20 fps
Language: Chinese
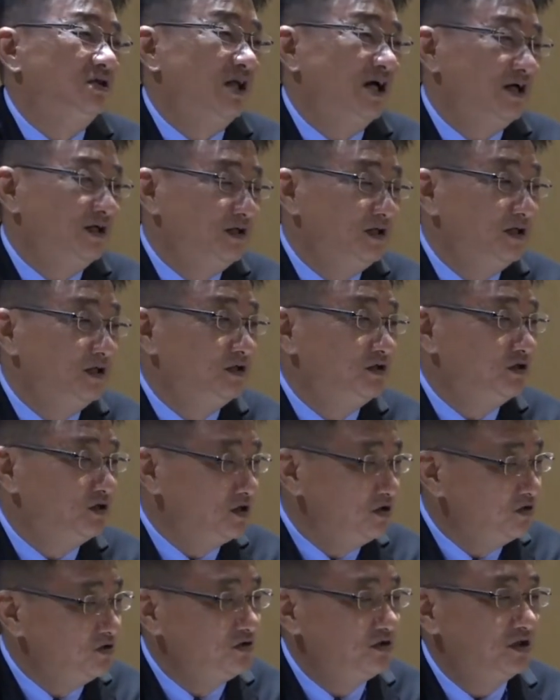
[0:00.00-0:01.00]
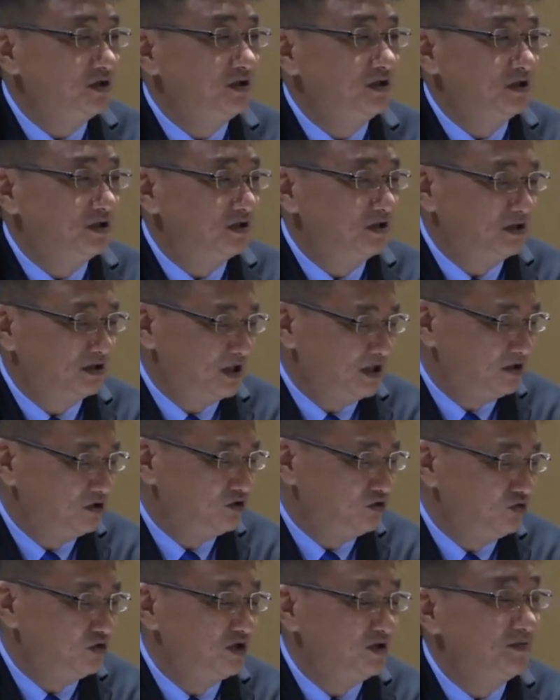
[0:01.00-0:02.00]
让你真正的在
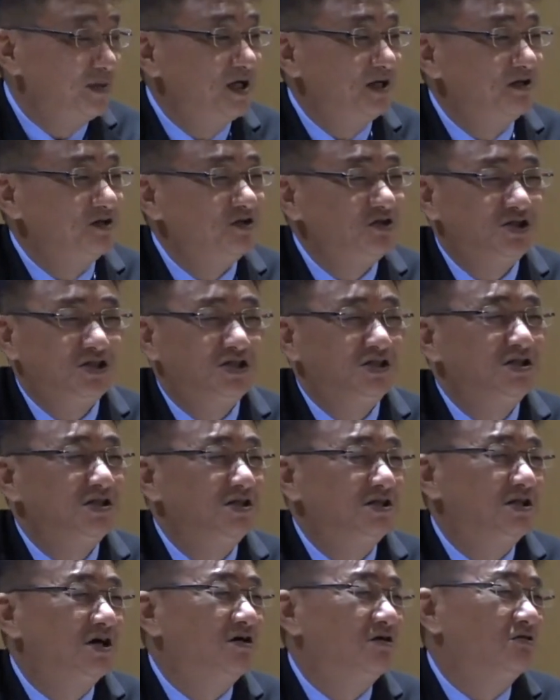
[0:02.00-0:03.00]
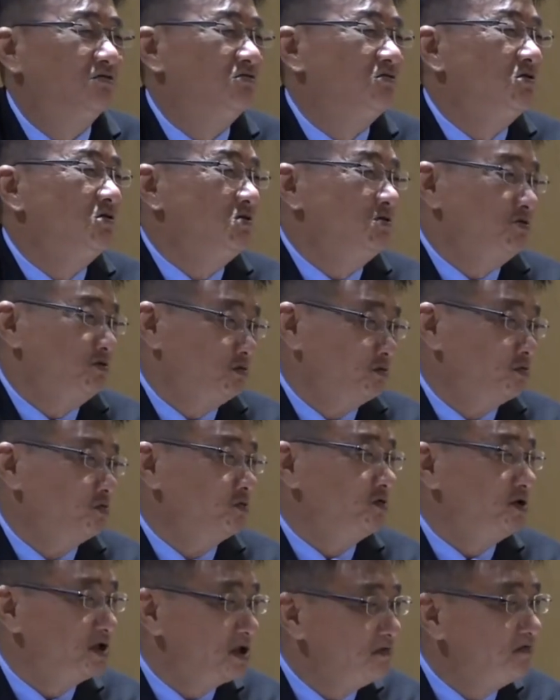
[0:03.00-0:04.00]
主里面经历到
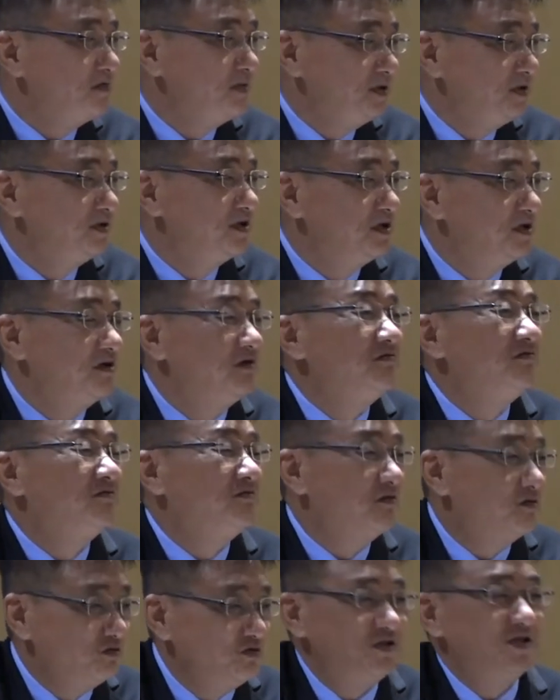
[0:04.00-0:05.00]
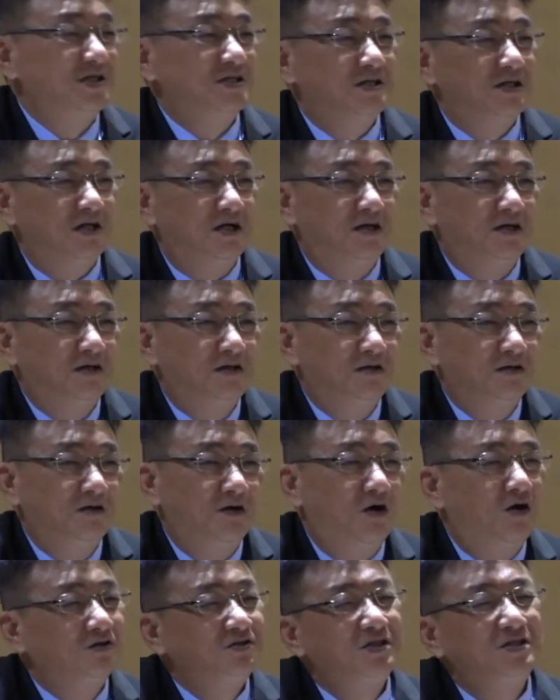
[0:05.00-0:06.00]
主生命的丰盛
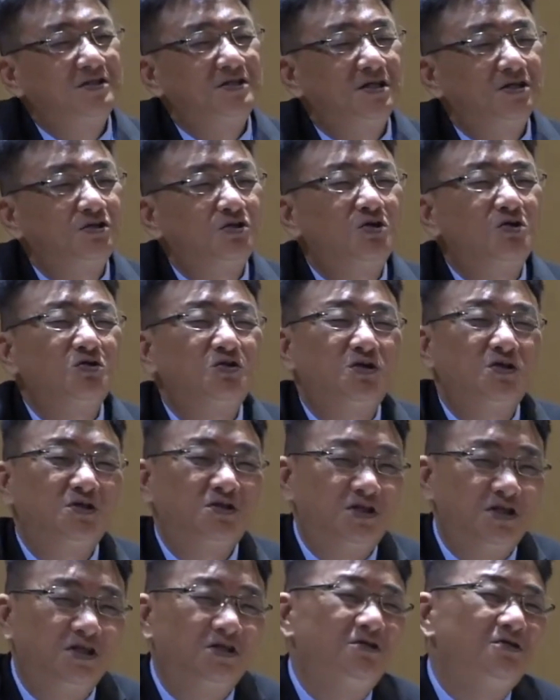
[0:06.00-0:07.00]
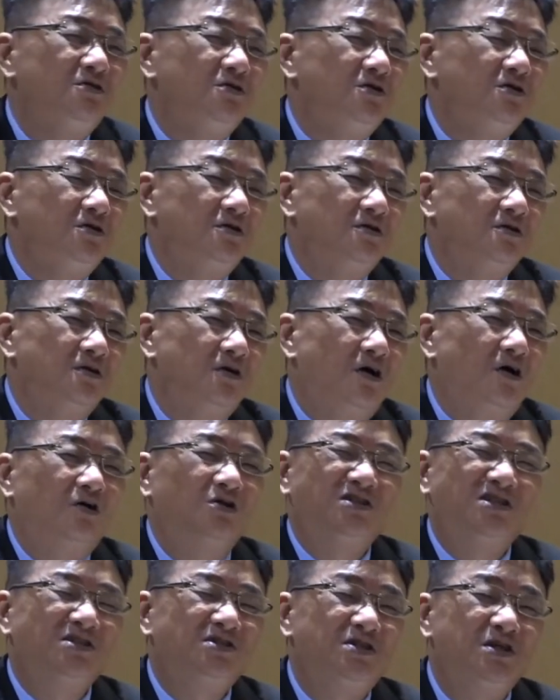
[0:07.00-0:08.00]
啊！这些都是情欲，
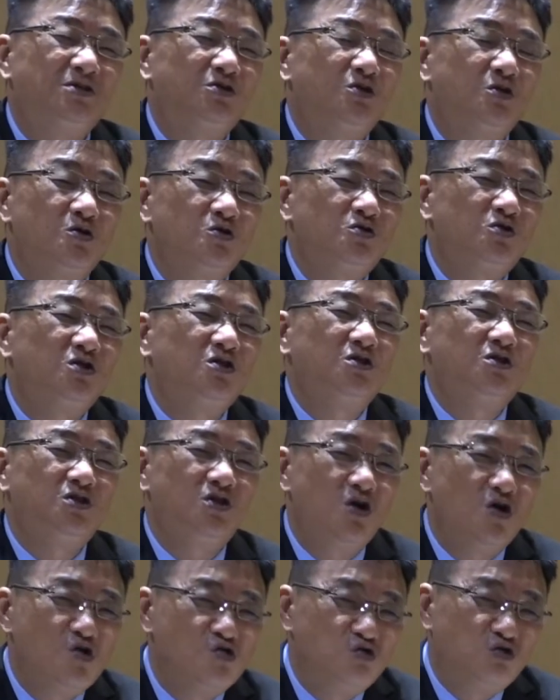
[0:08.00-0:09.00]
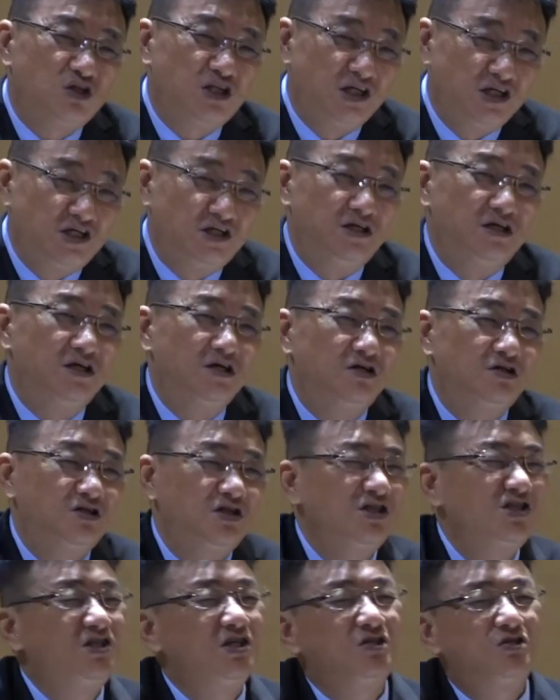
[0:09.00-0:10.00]
这些都是肉体，
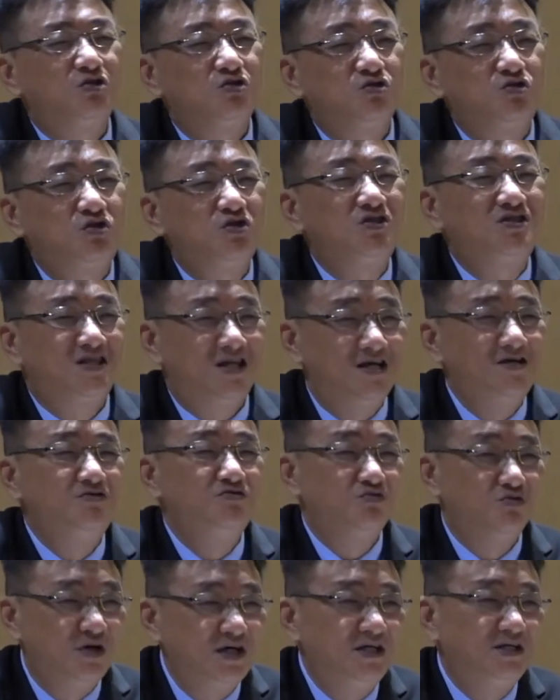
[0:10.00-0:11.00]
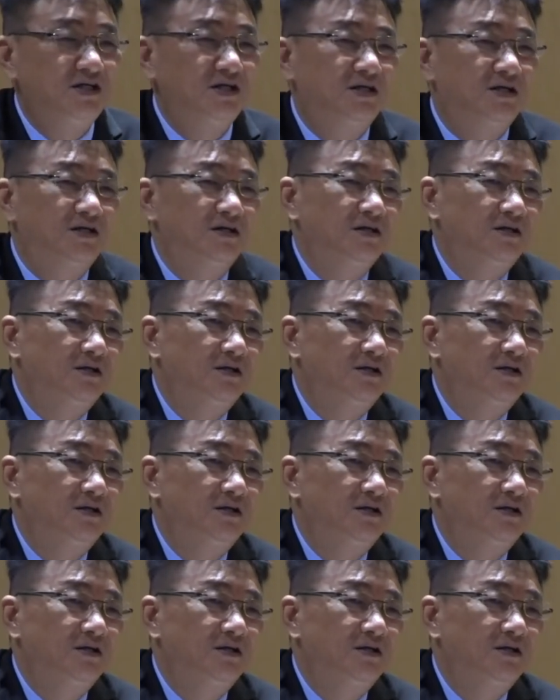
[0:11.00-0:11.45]
这些都是人为的。